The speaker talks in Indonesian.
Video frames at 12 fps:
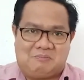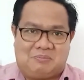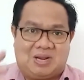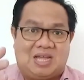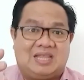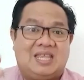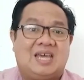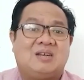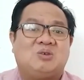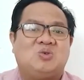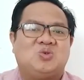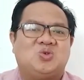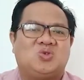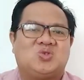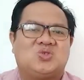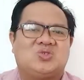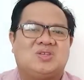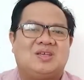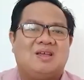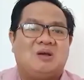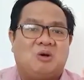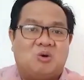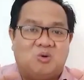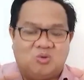perhatian khusus
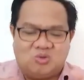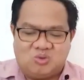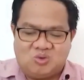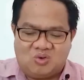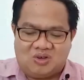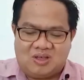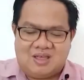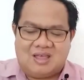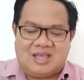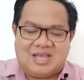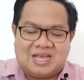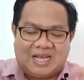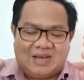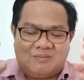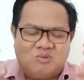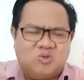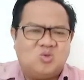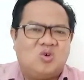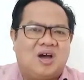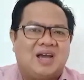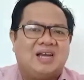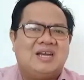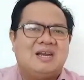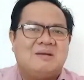untuk
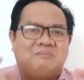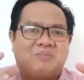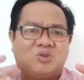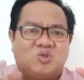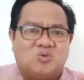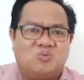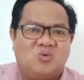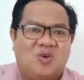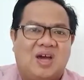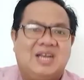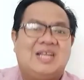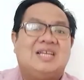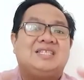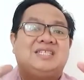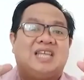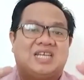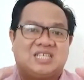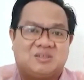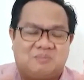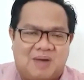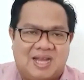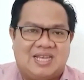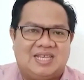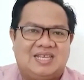kebutuhan pertumbuhan
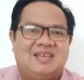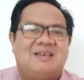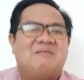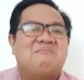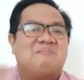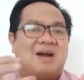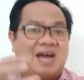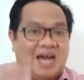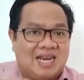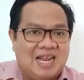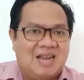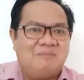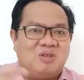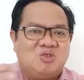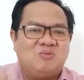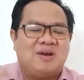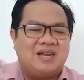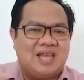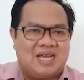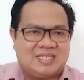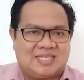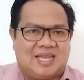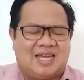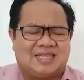jasmani, makanan, minuman yang
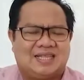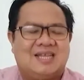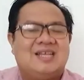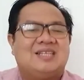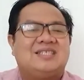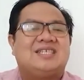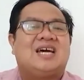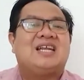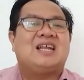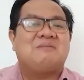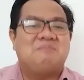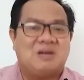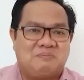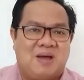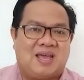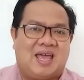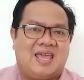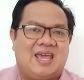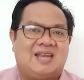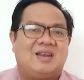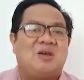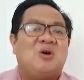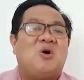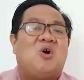sehat, cara berpakaian,
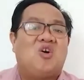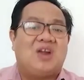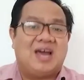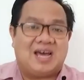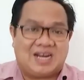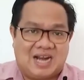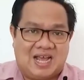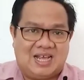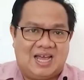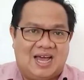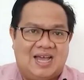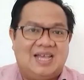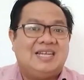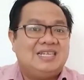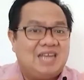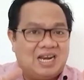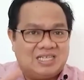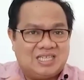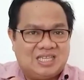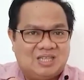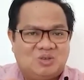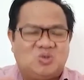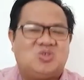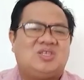olahraga, dan
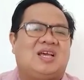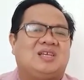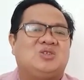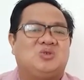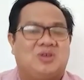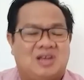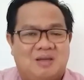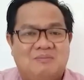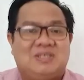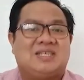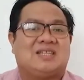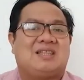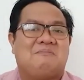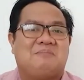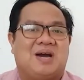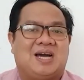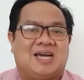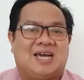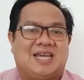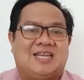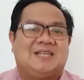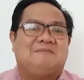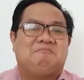seterusnya saudara bisa tambahkan.